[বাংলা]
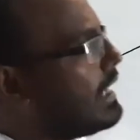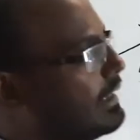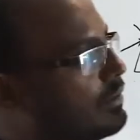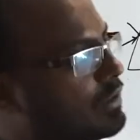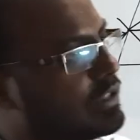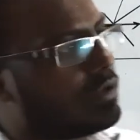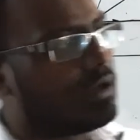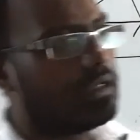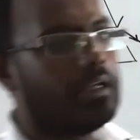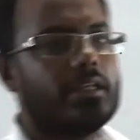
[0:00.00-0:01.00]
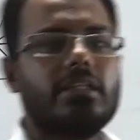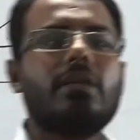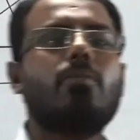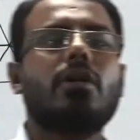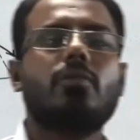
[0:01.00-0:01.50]
আলোর কি হয়
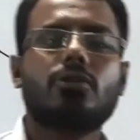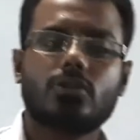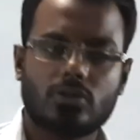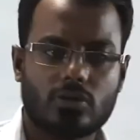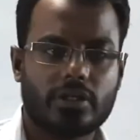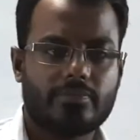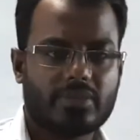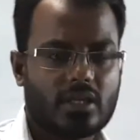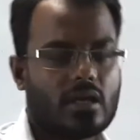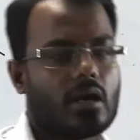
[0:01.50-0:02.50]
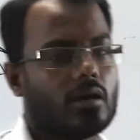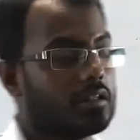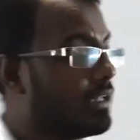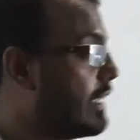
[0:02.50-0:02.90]
দিক পরিবর্তন করে অর্থাৎ